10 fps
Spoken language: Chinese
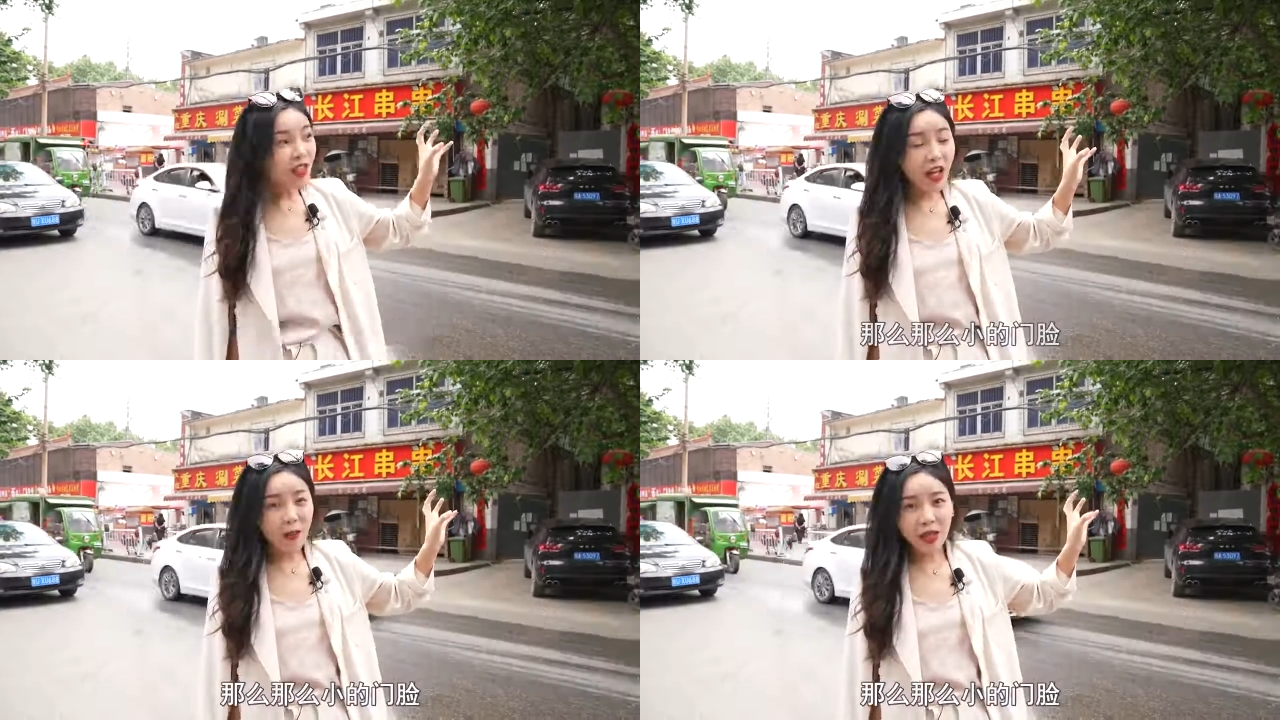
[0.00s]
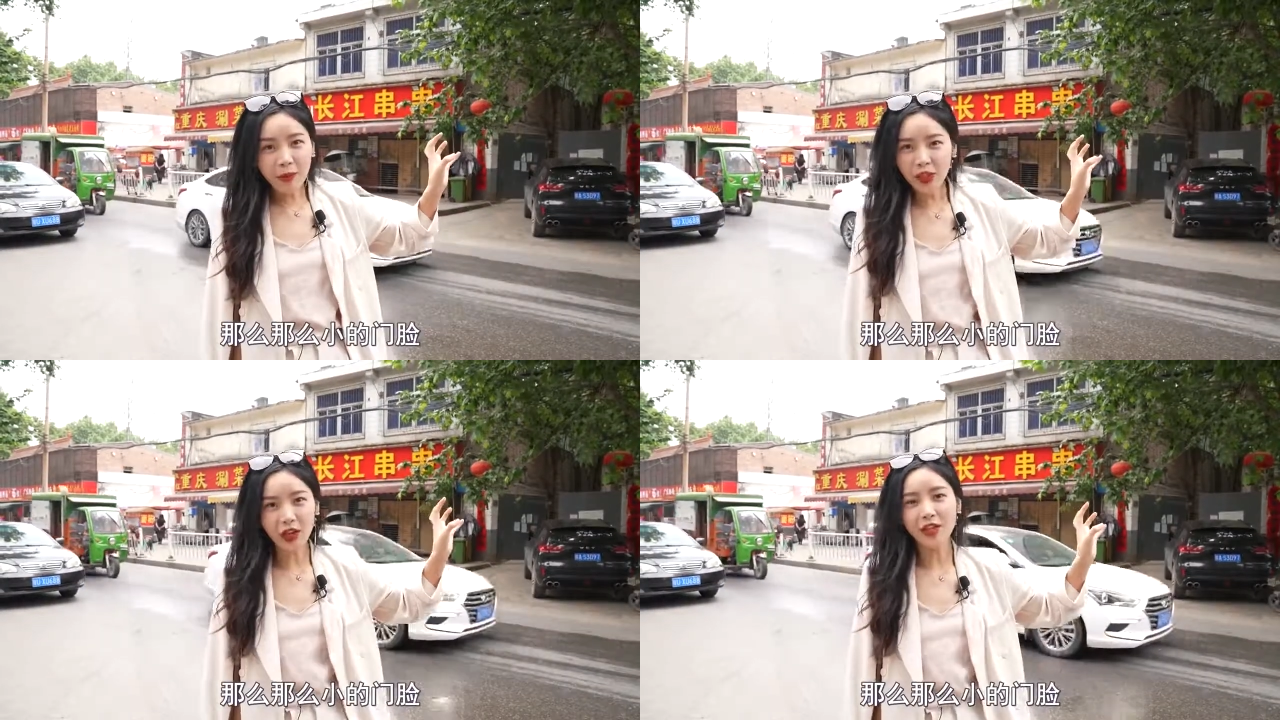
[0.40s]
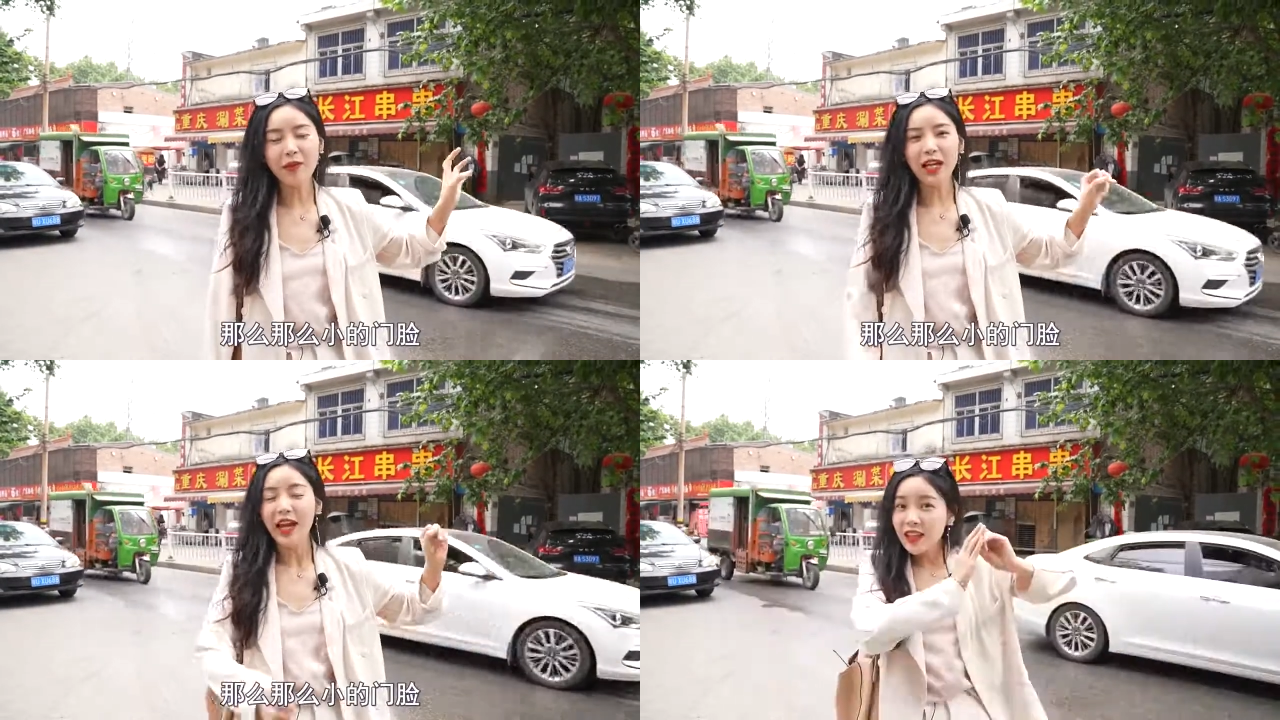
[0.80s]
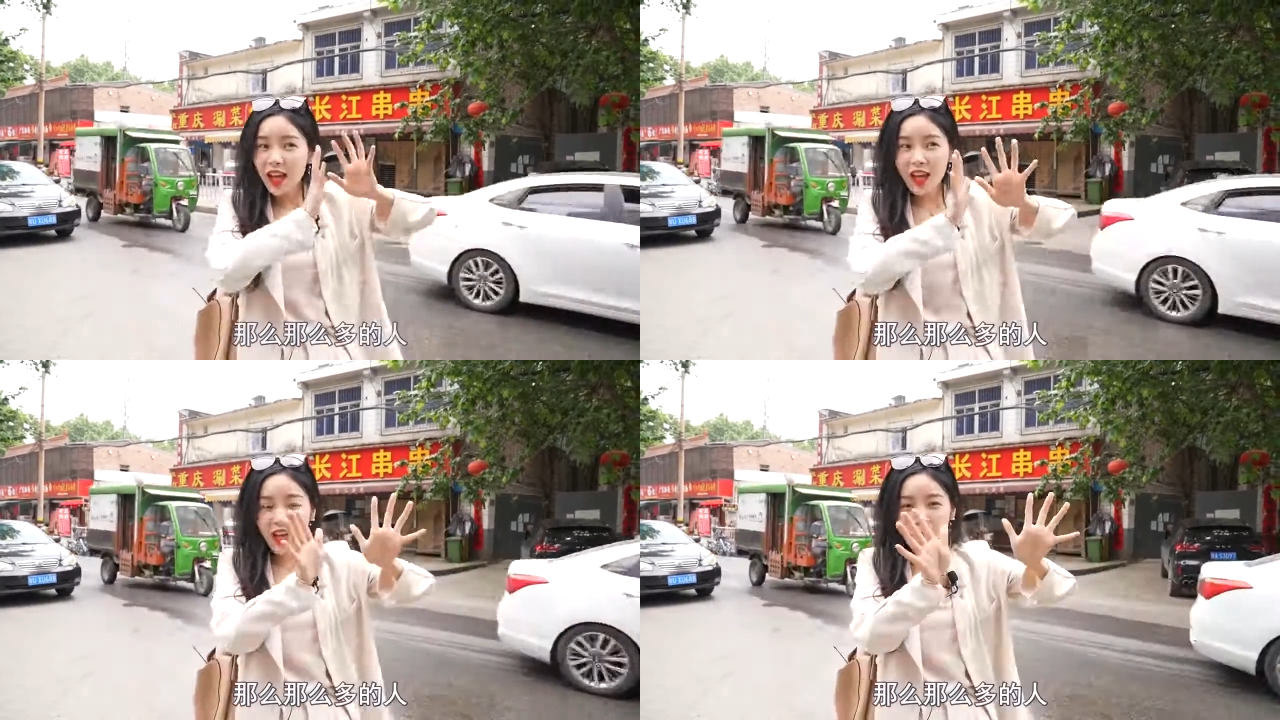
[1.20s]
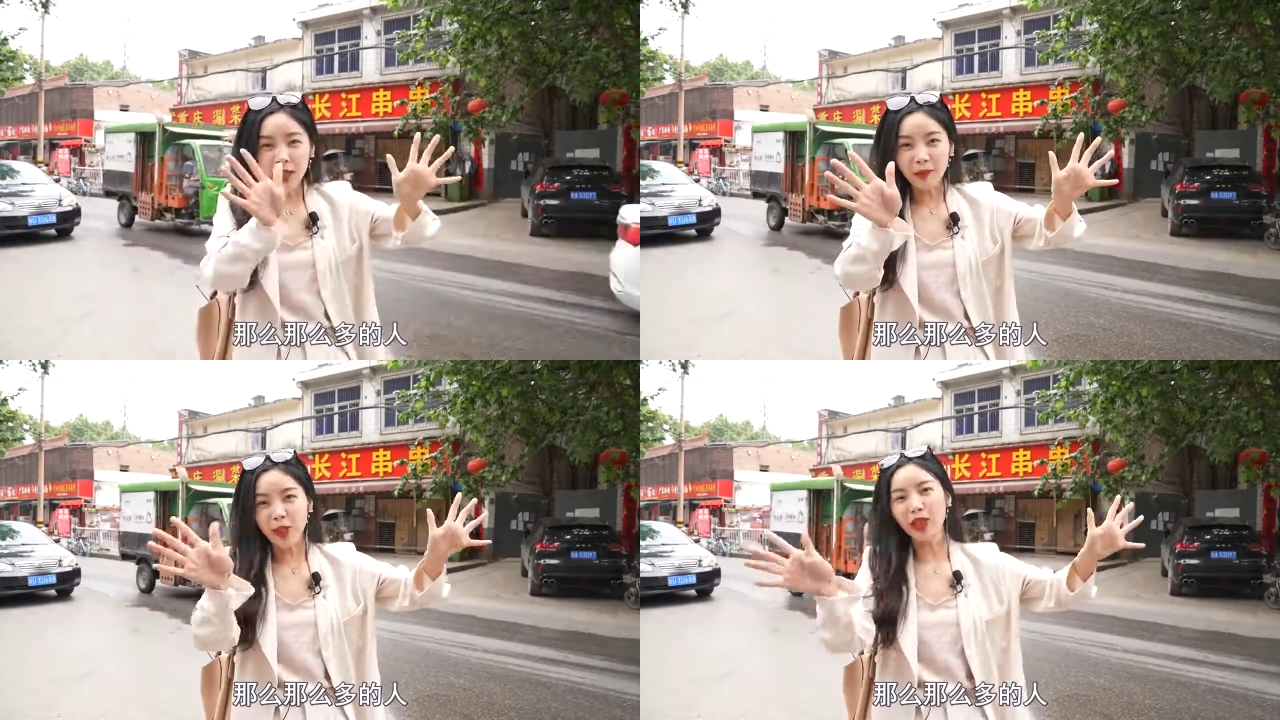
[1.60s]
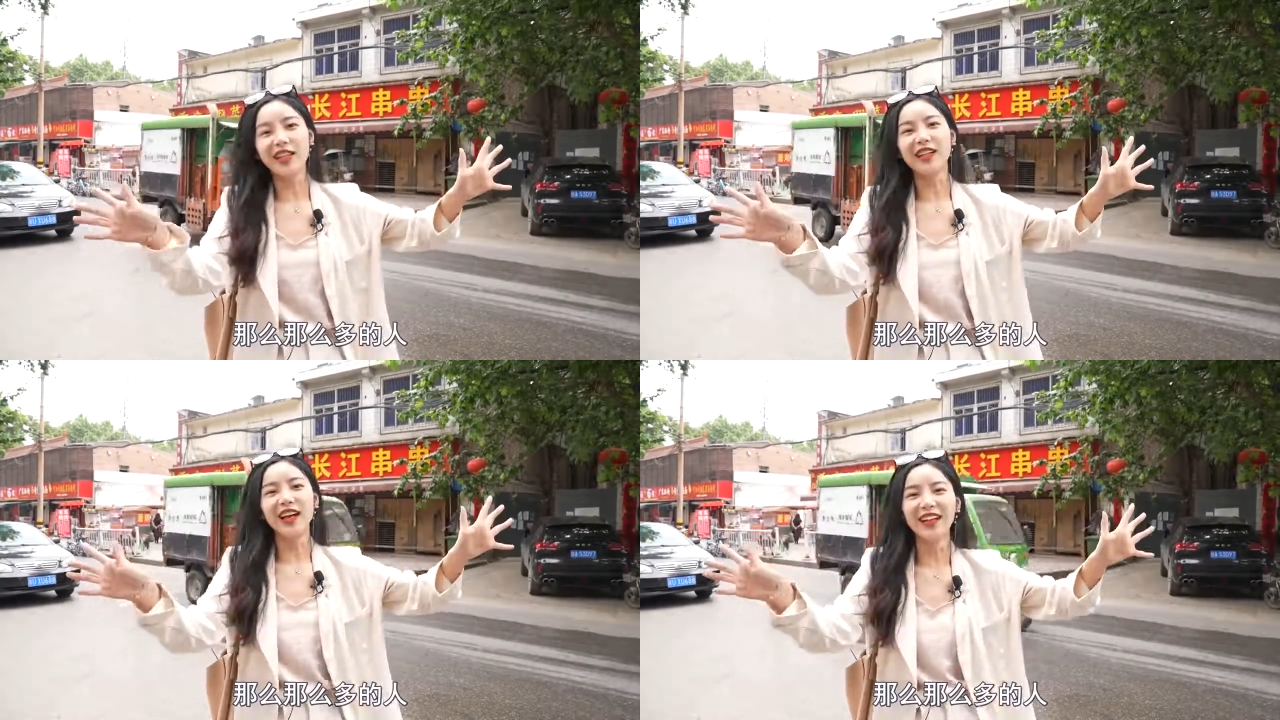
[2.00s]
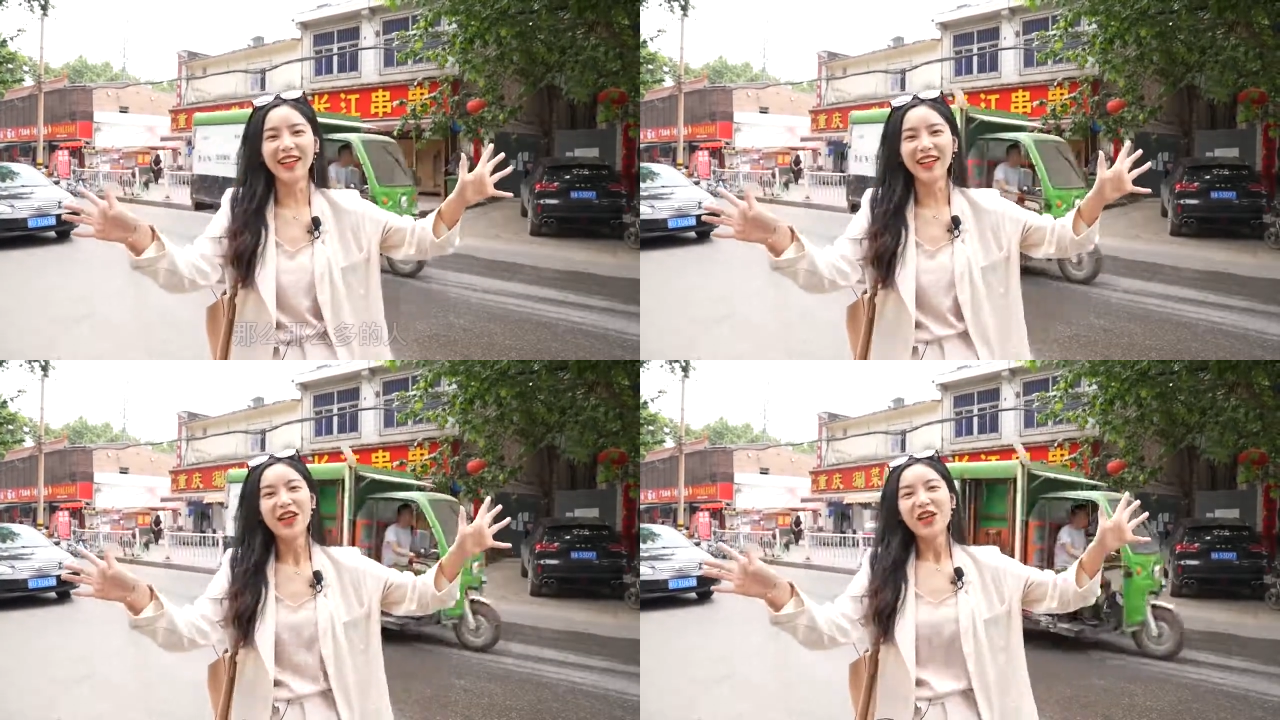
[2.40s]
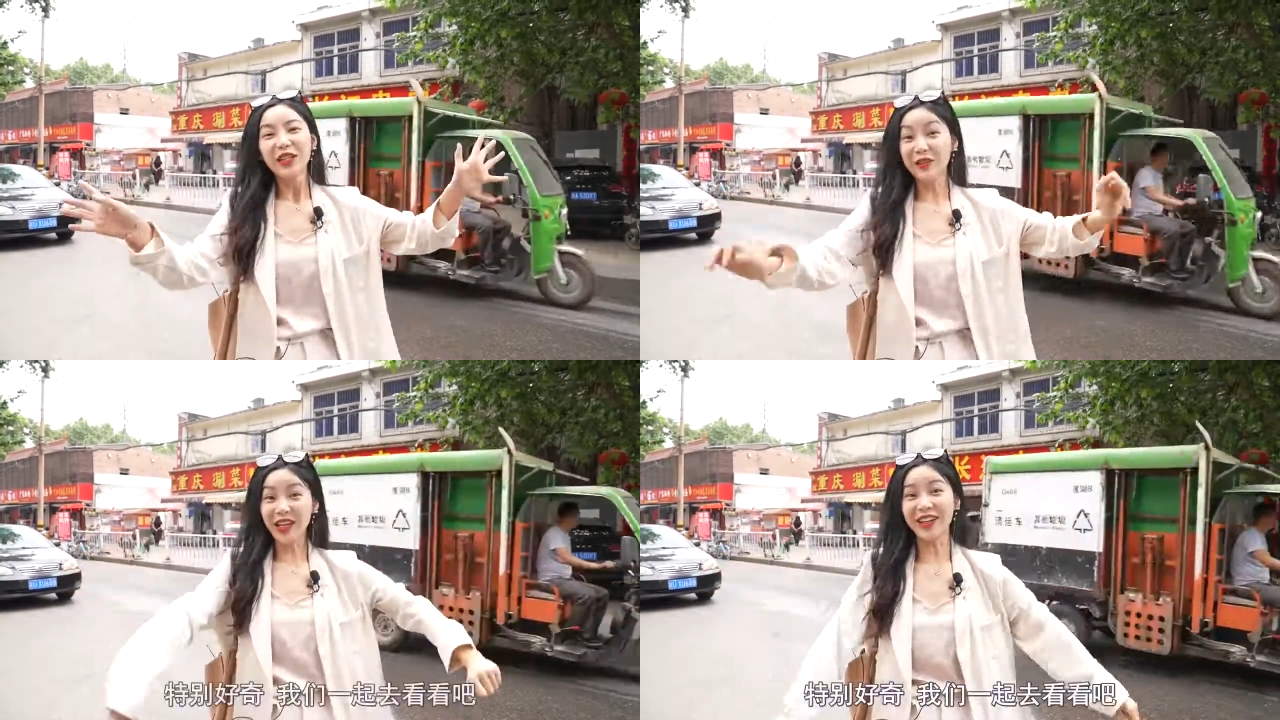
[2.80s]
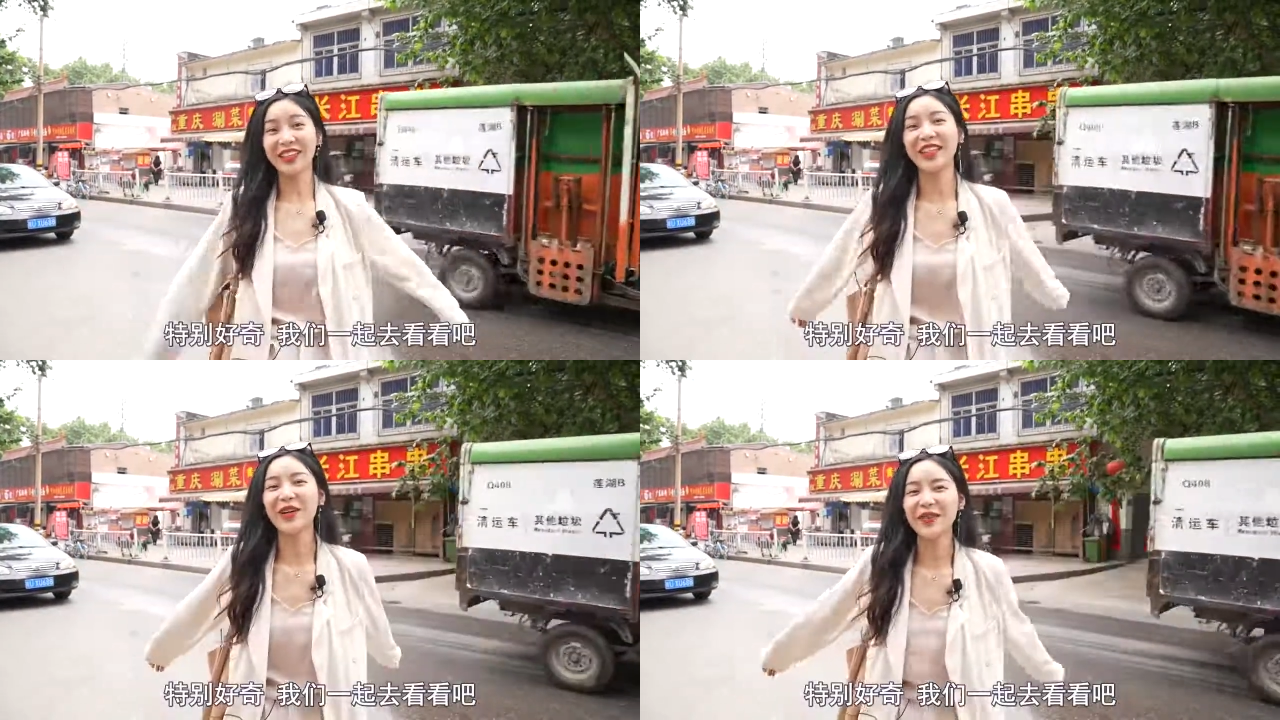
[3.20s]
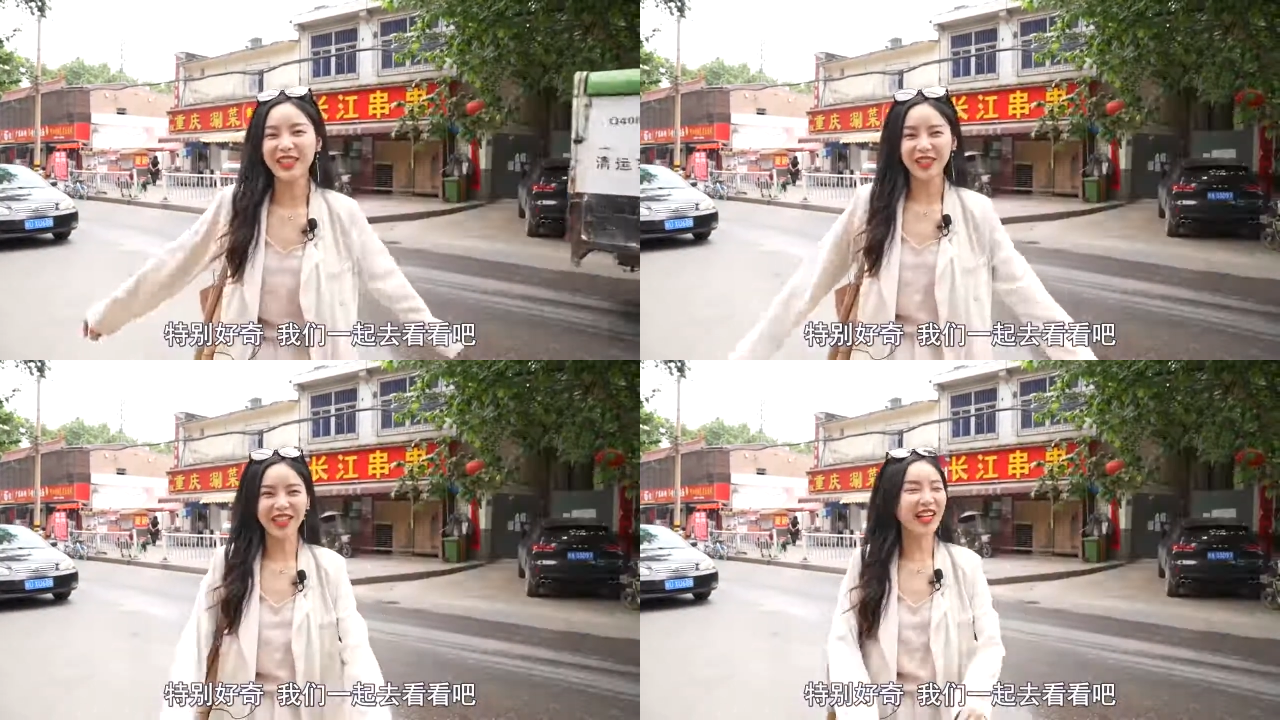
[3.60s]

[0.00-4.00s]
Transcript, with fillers: 那么那么小的门脸，那么那么多的人，特别好奇，我们一起去